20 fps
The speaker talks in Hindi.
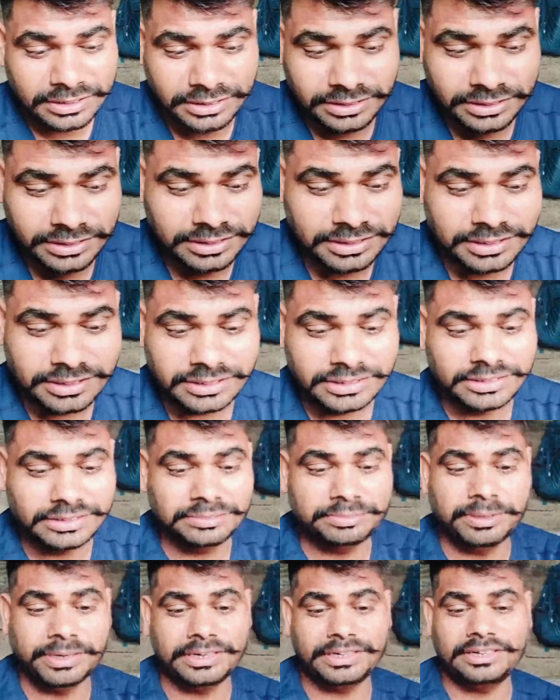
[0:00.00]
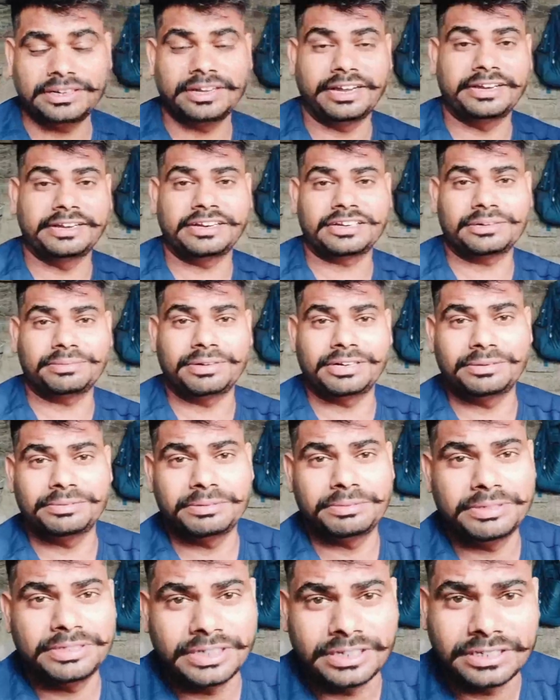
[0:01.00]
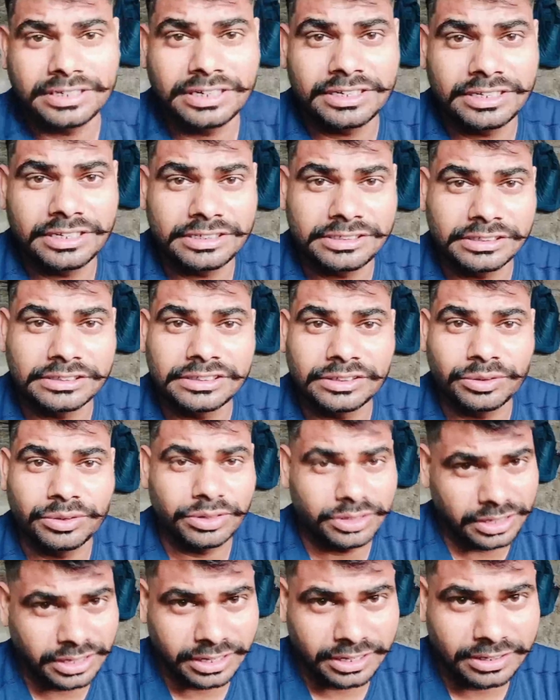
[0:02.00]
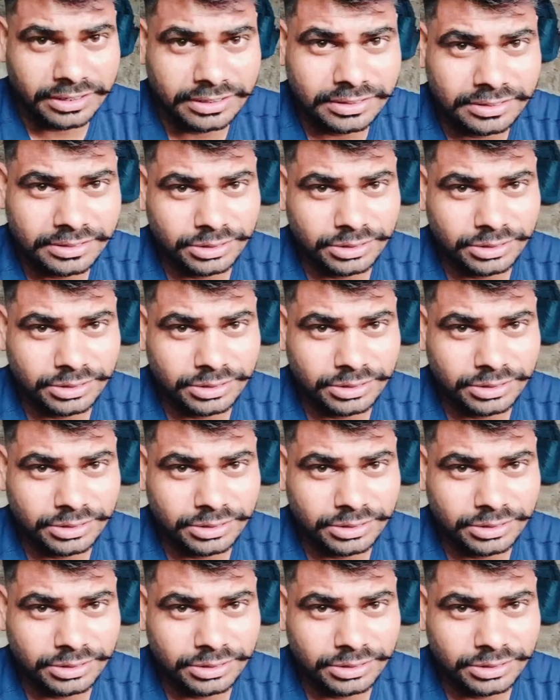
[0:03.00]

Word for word: कि भाई लाइनर के बारे में भी जानकारी दे सकते हो क्या